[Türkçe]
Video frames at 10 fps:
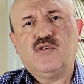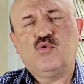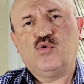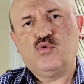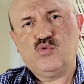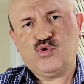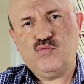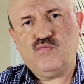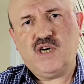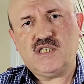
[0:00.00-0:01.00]

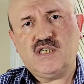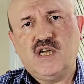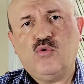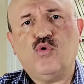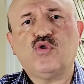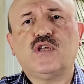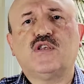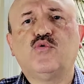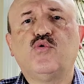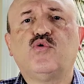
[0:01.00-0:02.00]
görünüşüm var.
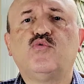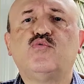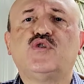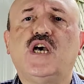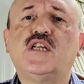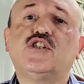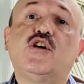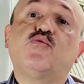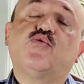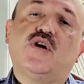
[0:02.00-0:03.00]
Oradaki gördüğünüz her
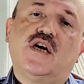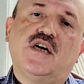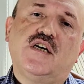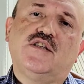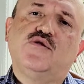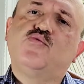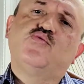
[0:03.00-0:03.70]
şey Kur'an'a aittir.